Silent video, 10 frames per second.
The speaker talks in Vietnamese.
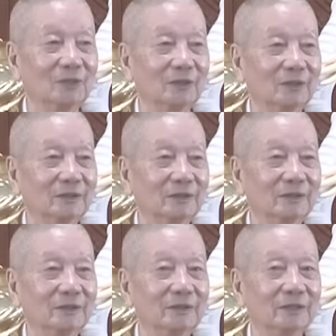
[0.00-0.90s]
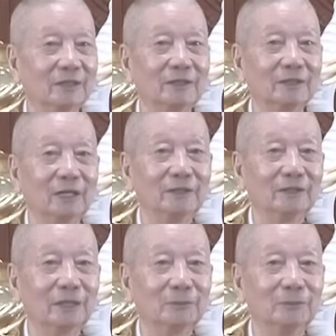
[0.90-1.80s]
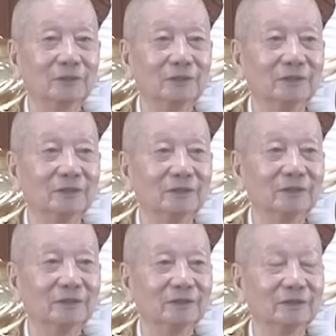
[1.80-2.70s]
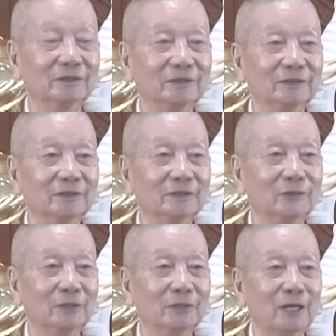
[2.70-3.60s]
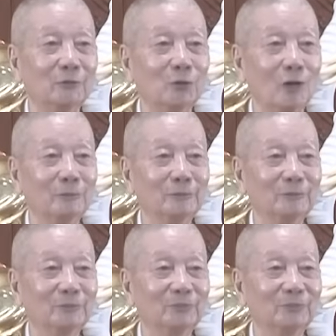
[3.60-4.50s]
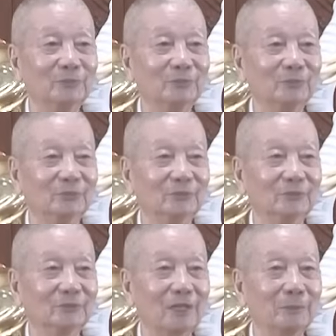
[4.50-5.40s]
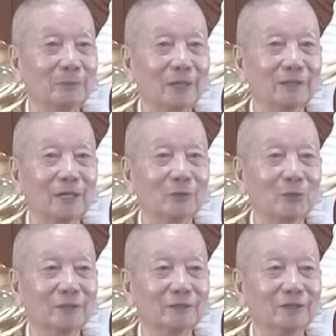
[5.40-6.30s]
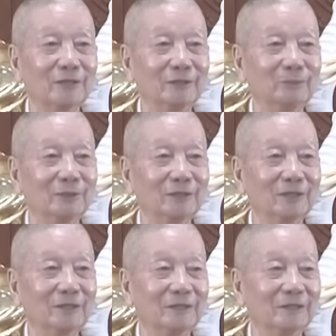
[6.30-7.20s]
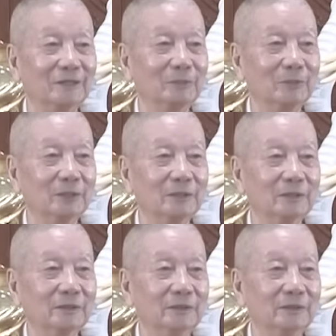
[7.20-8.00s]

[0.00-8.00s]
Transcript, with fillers: à, thành ra thấy các phật tử à, tưởng đâu là giàu có ăn mặc đàng hoàng trang nghiêm thế này nhưng mà